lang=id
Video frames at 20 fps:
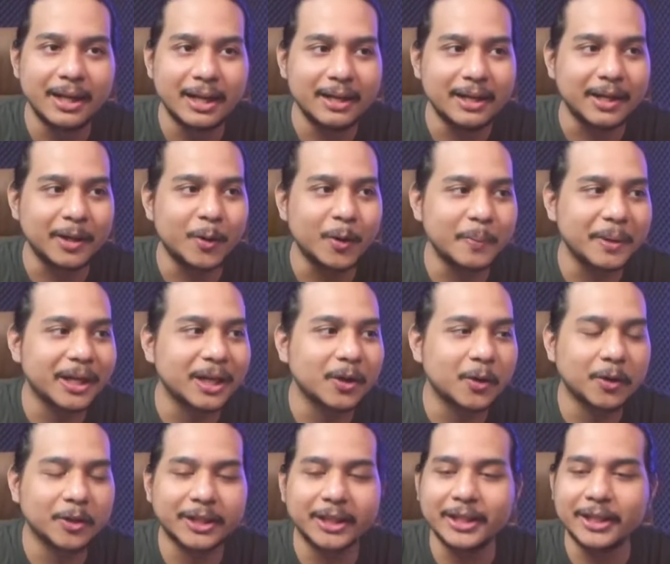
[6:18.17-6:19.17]
dari gue bikin
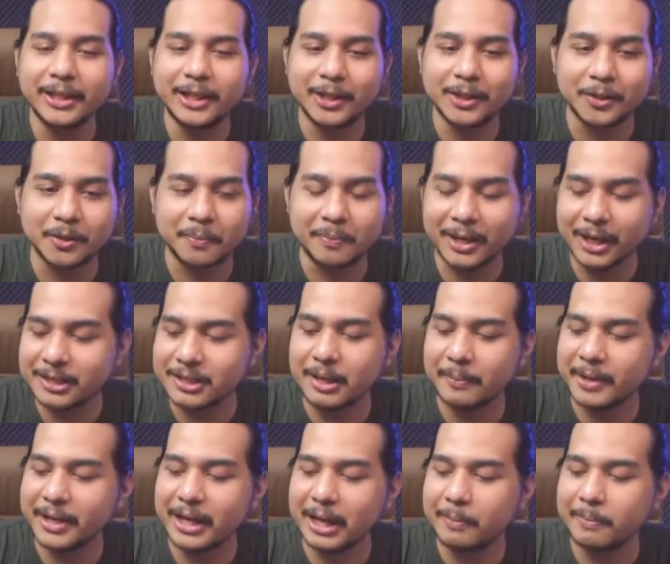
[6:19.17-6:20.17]
konten ini gitu loh mereka
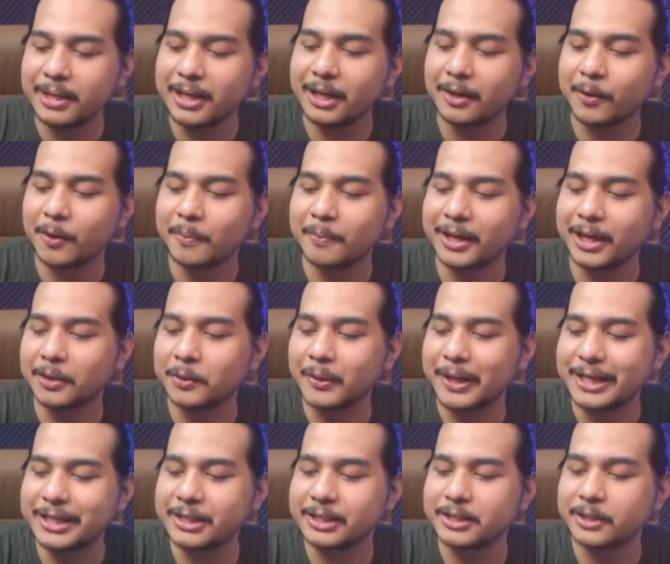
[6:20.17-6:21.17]
selama ini nggak mikir kalau mereka tuh
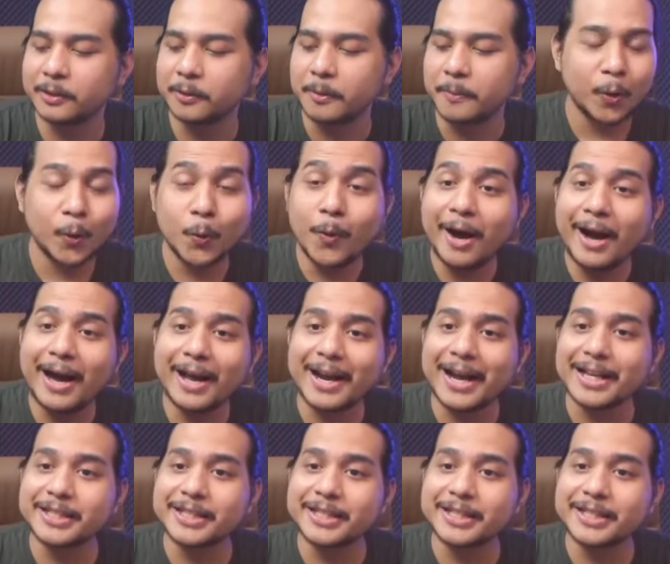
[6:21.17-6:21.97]
rasis gitu gue nggak